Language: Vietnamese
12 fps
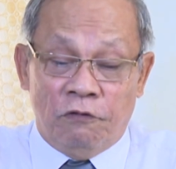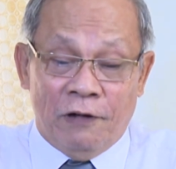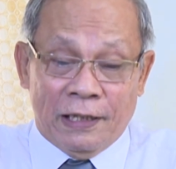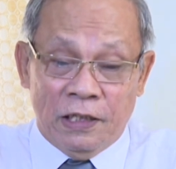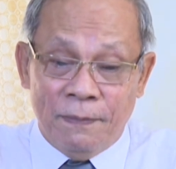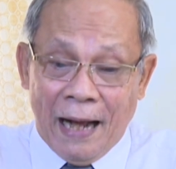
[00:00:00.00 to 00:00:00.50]

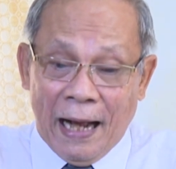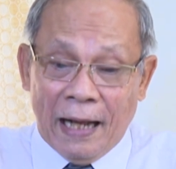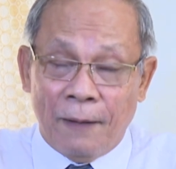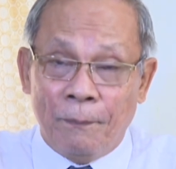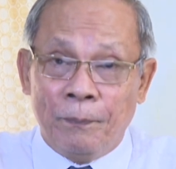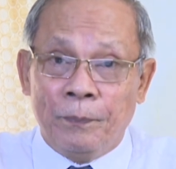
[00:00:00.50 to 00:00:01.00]
Và thứ ba
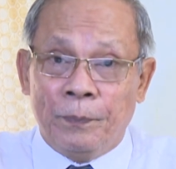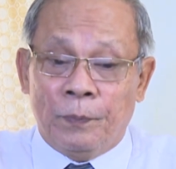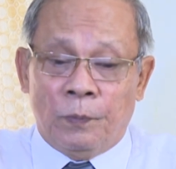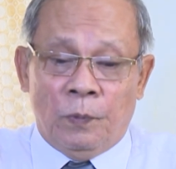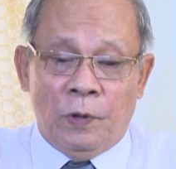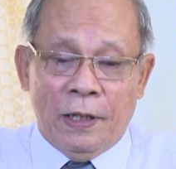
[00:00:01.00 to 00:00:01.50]

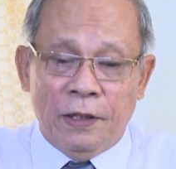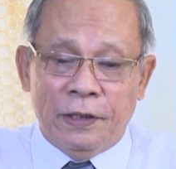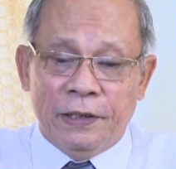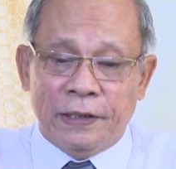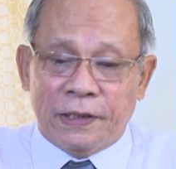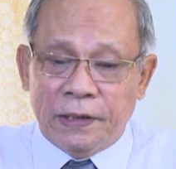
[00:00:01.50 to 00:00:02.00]
là
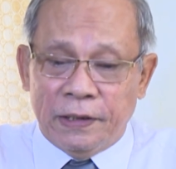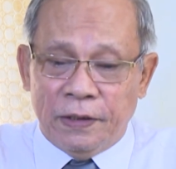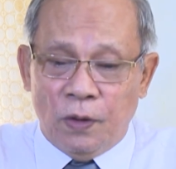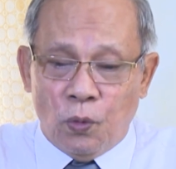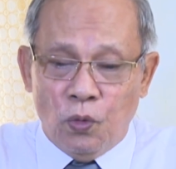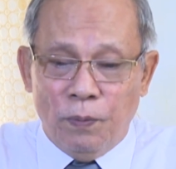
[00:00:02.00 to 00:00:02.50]
người từ
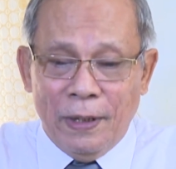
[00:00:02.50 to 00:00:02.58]
đủ